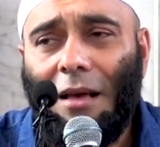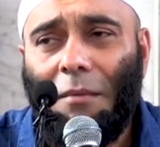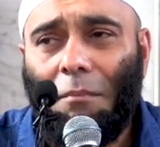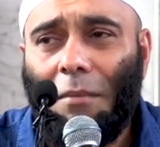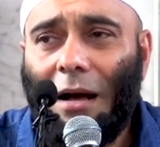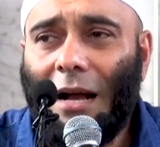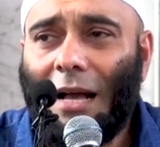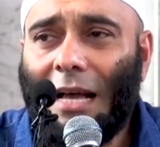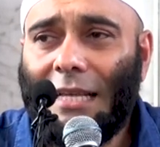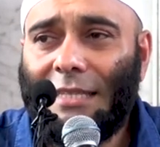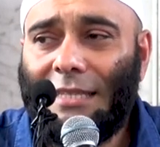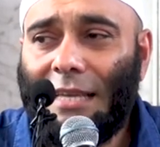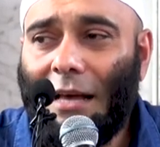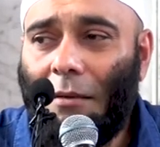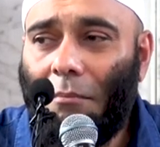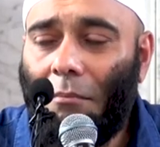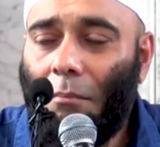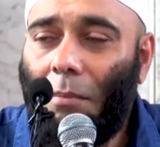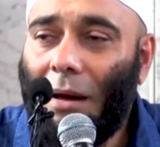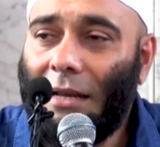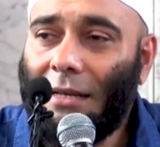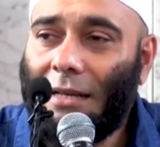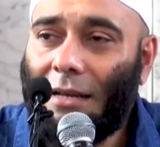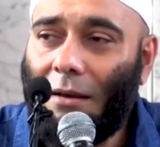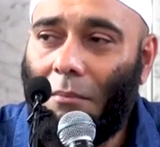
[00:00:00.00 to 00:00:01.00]
4 maka jam
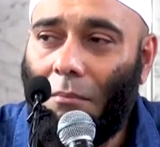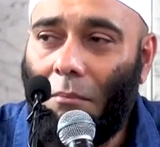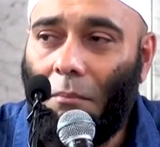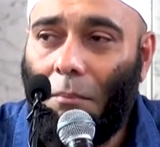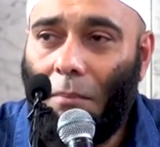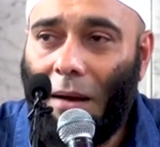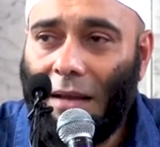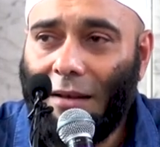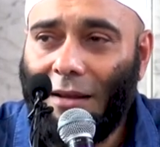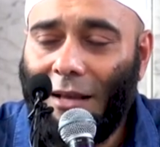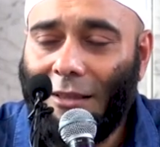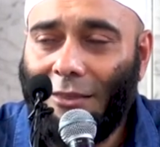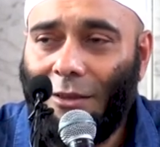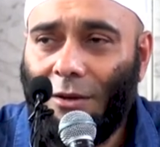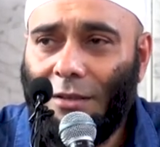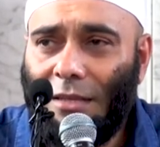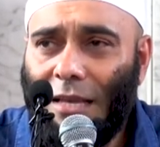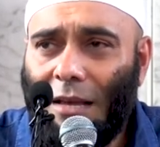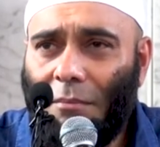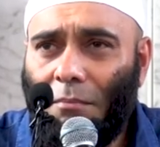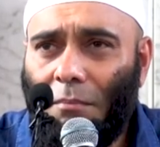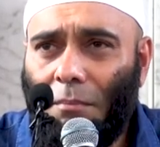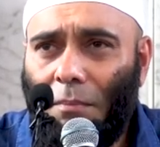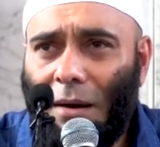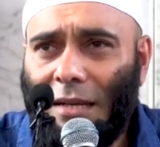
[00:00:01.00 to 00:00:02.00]
4 ke 4 atau
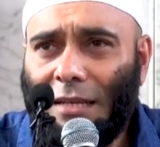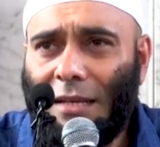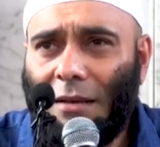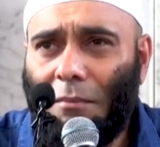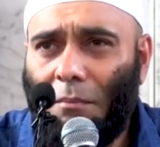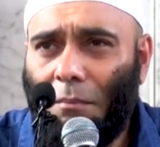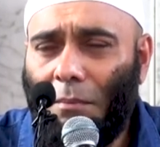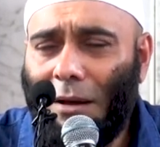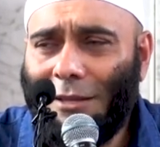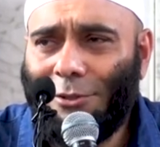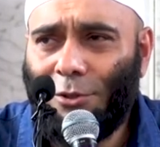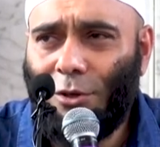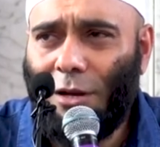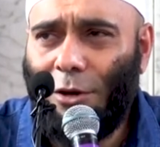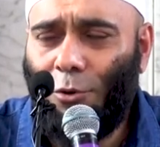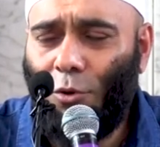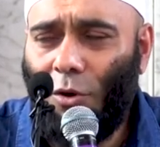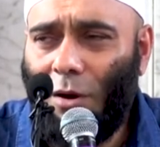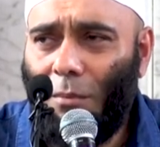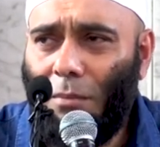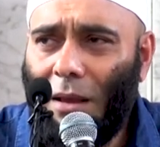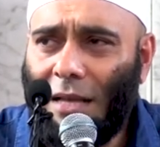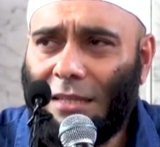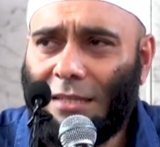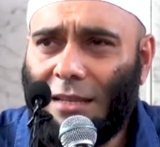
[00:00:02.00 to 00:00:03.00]
jam 4 ke 4 sudah
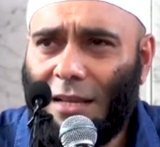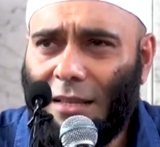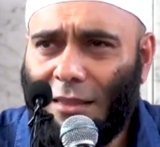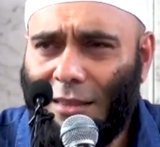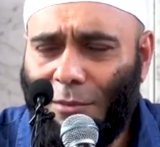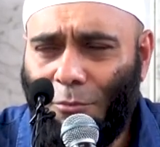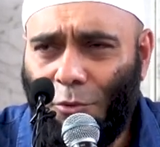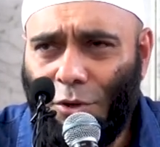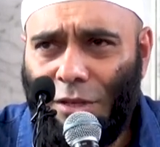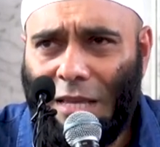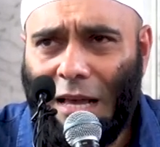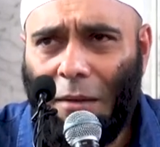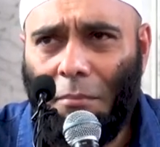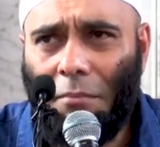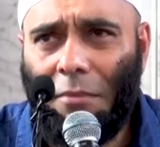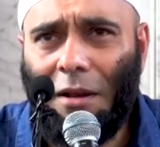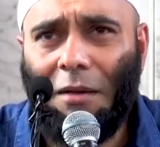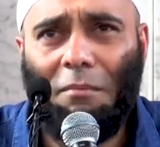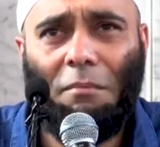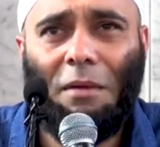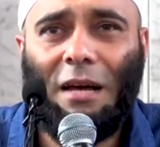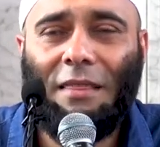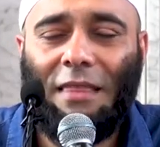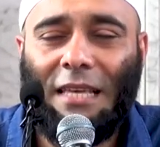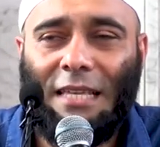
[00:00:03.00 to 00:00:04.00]
12 ketemu jam
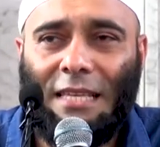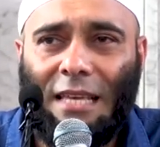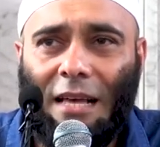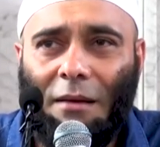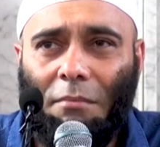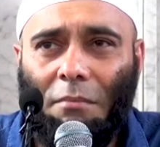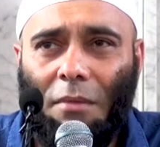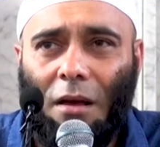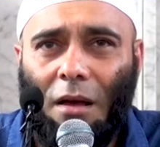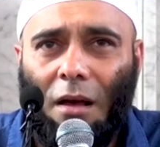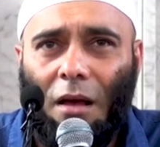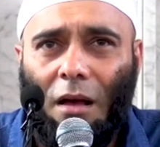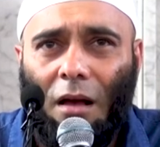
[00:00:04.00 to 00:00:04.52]
6 berarti jam